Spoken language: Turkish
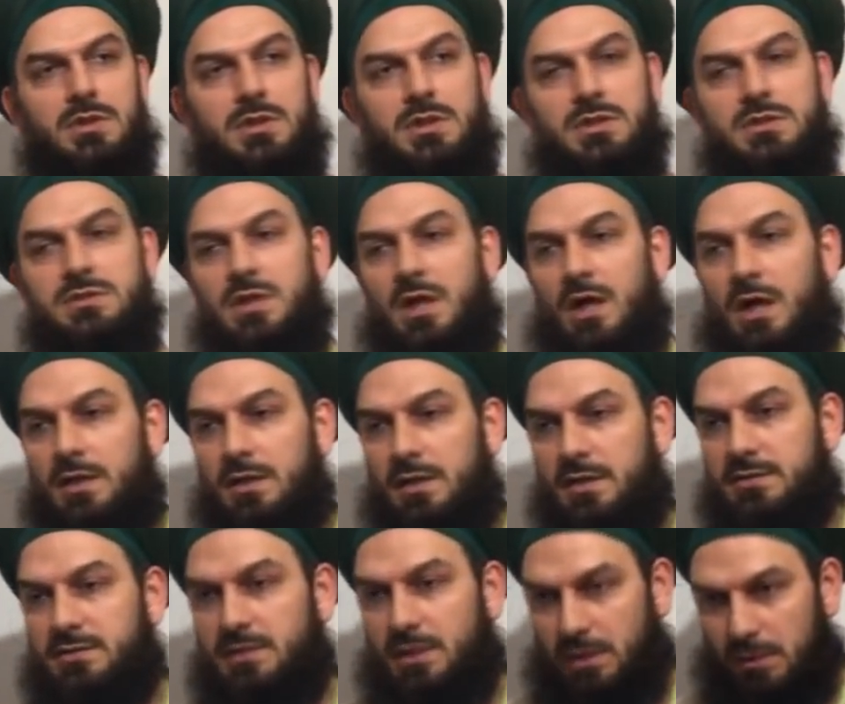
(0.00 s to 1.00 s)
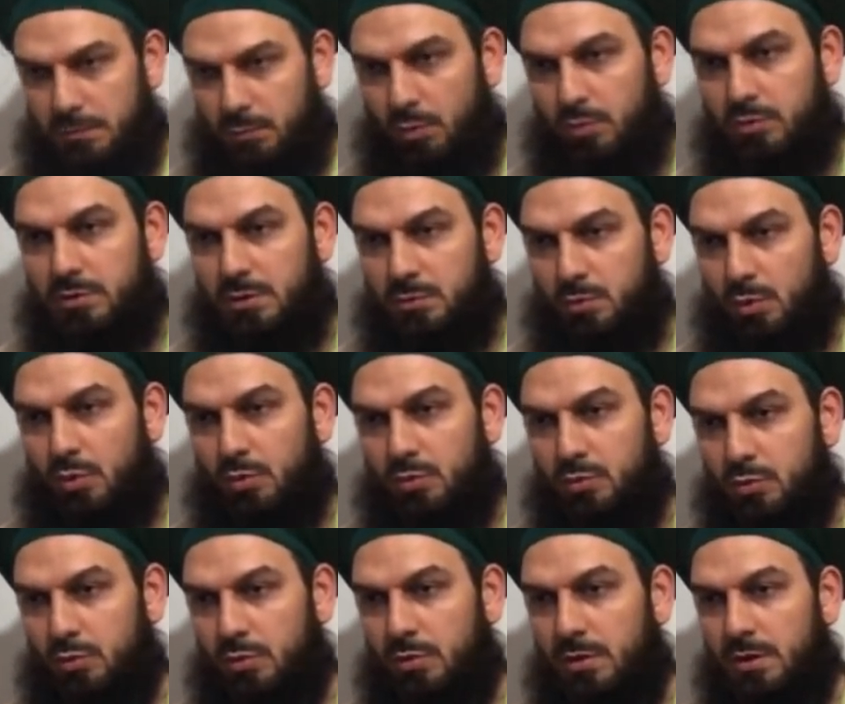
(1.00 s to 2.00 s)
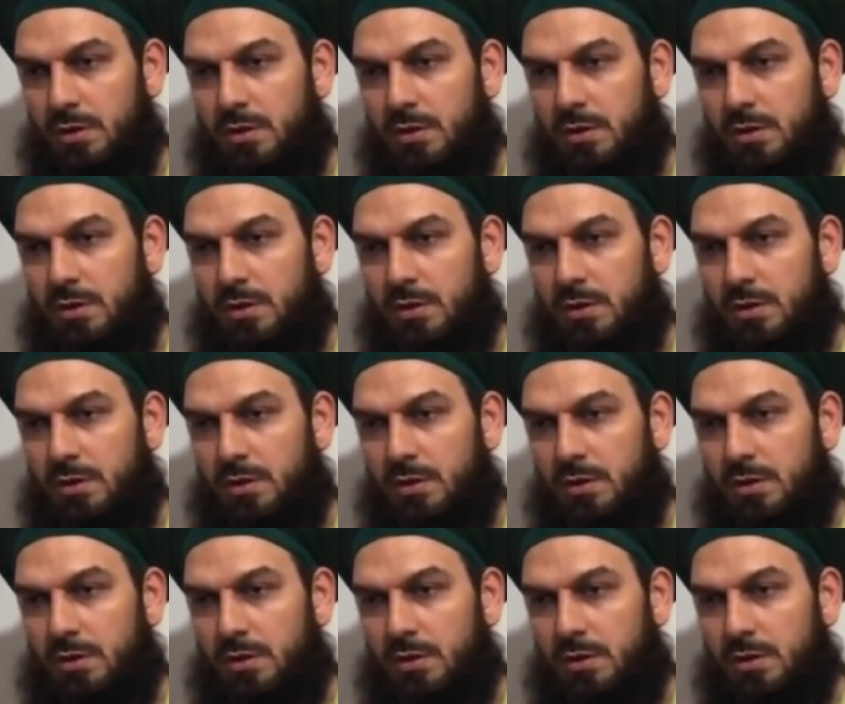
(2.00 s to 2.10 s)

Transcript: İsa aleyhisselam orada doğdu.